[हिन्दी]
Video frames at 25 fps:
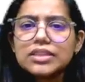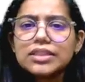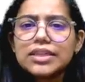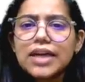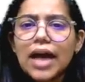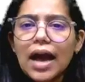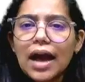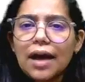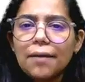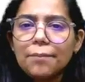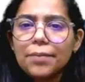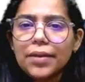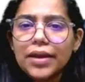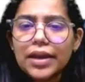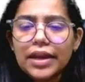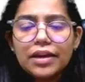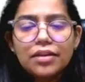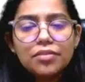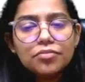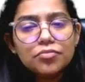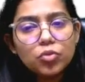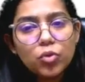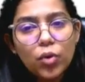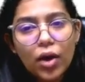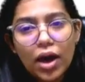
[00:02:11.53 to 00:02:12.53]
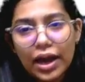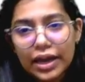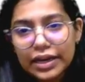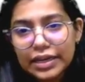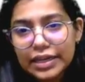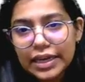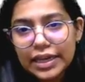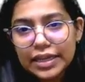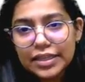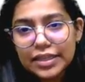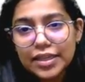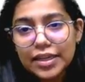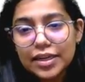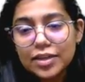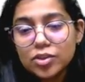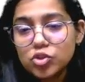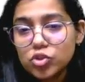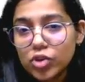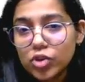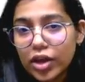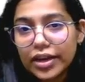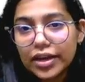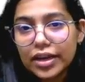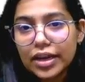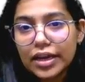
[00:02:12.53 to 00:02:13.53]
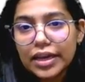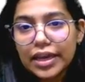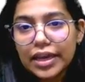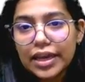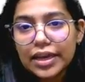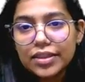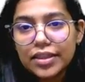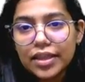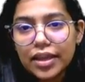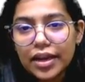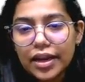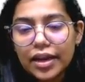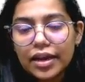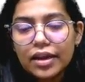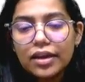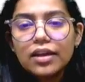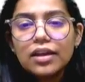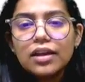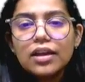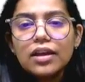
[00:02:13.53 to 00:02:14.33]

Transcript: कहाँ पर है वुहान के अंदर है चाइना के अंदर है